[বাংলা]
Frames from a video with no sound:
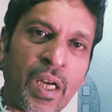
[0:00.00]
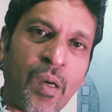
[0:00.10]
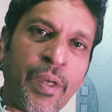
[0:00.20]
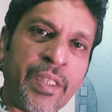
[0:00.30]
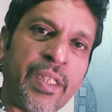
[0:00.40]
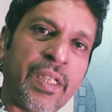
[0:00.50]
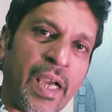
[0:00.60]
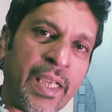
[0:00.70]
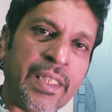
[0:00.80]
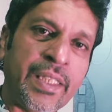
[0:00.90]
বাঘাবাইনের
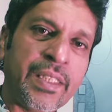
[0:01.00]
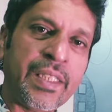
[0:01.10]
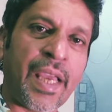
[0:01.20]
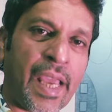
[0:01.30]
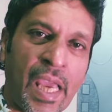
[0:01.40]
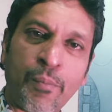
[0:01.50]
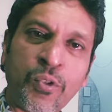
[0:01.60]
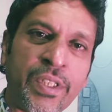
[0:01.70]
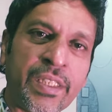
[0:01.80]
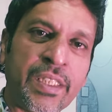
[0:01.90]
কাহিনীটি
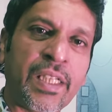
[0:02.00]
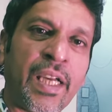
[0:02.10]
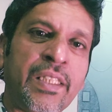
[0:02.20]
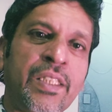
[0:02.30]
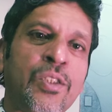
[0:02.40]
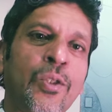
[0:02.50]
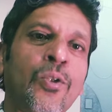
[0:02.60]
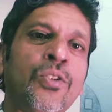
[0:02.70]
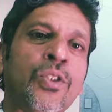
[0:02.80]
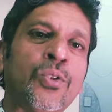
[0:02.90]
এমনই একটি কাহিনী ছিল
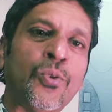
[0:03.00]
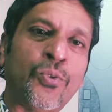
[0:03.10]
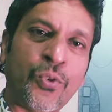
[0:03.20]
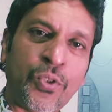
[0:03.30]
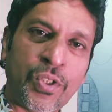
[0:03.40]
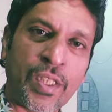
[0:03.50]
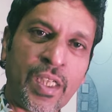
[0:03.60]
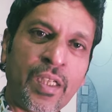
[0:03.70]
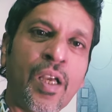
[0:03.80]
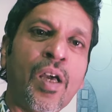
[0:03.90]
যে সত্যজিৎ
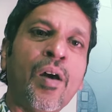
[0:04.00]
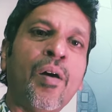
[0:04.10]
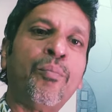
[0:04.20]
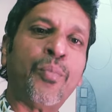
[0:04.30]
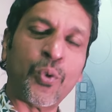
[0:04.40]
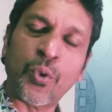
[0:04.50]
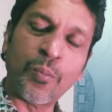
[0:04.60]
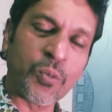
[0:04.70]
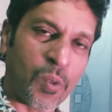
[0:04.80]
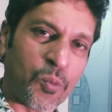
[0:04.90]
রায়ের
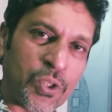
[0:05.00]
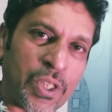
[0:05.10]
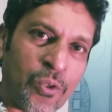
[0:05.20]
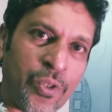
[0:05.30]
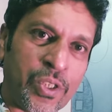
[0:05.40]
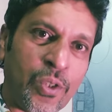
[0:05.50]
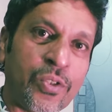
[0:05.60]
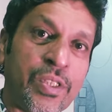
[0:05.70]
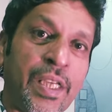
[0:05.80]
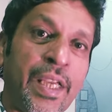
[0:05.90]
প্রথম সমস্যা হয়েছিল
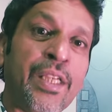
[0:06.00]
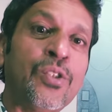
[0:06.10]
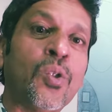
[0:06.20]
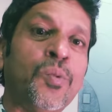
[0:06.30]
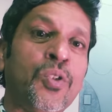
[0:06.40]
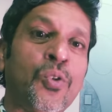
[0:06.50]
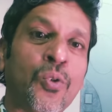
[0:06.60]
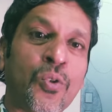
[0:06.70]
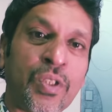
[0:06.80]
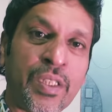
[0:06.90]
যে এই ছবির
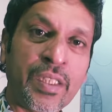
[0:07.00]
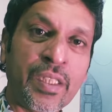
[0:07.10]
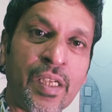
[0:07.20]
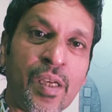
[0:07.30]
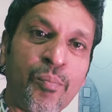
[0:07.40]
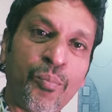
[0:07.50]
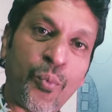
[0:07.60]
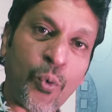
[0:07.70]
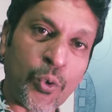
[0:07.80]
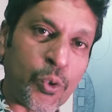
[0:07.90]
জন্য তিনি
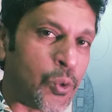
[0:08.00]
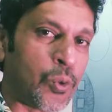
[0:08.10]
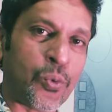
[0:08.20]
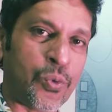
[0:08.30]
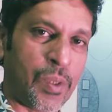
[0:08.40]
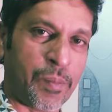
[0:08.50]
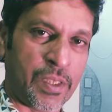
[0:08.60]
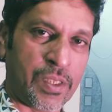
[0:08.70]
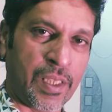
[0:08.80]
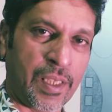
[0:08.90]
প্রযোজক খুঁজে
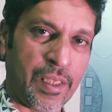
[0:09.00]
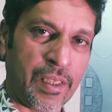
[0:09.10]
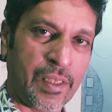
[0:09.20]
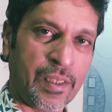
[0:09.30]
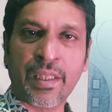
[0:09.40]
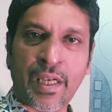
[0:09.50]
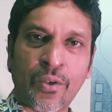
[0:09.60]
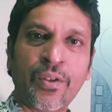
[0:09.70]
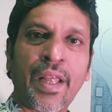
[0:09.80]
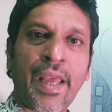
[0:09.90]
পাচ্ছিলেন না
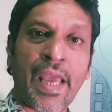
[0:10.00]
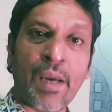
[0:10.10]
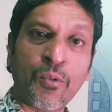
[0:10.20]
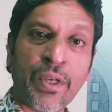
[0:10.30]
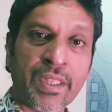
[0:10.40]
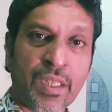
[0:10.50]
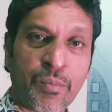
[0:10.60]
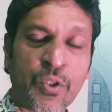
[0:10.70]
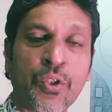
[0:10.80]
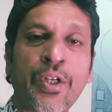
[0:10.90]
কারণ এমন একটা
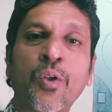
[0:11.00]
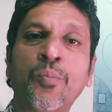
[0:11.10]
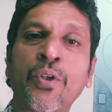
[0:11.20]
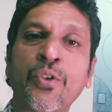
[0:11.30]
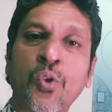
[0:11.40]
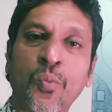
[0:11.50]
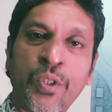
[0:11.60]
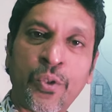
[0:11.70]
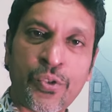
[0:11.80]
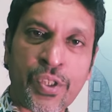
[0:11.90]
বিষয়ের উপরে
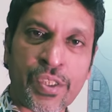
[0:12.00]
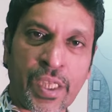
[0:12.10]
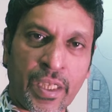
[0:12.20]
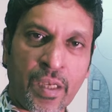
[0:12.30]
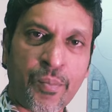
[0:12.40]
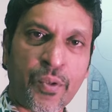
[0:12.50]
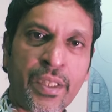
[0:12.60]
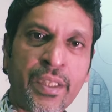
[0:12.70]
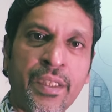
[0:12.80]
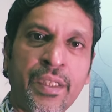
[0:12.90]
ছবি হচ্ছে জানার পরে